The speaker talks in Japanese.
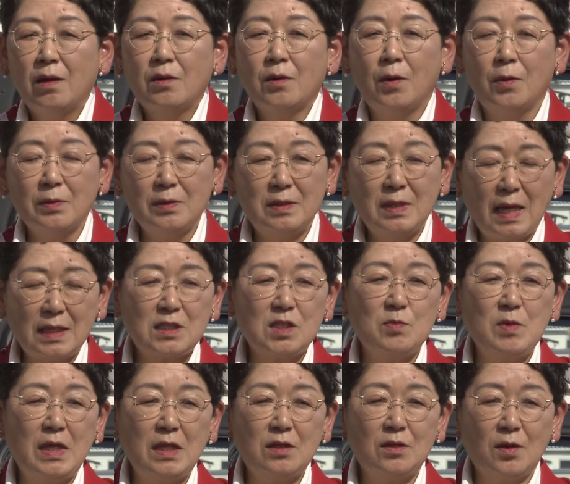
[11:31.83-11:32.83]
こんな自
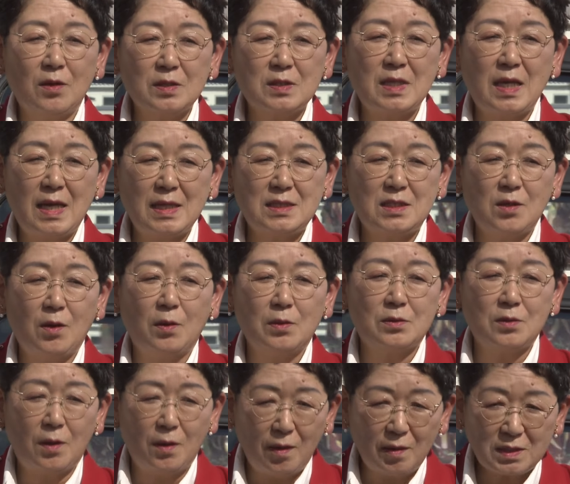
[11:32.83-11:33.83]
民党政治を
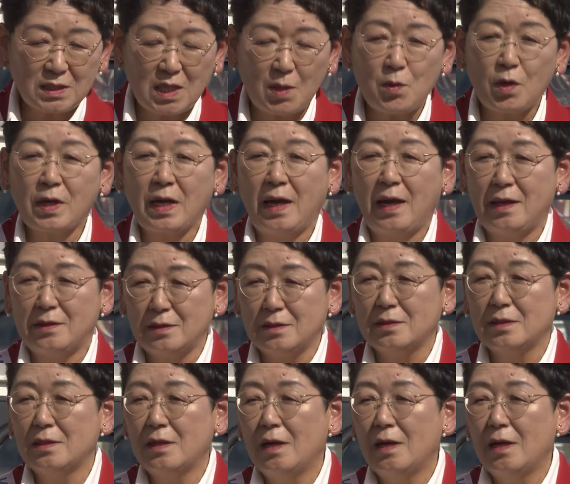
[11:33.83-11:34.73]
どうしても変える、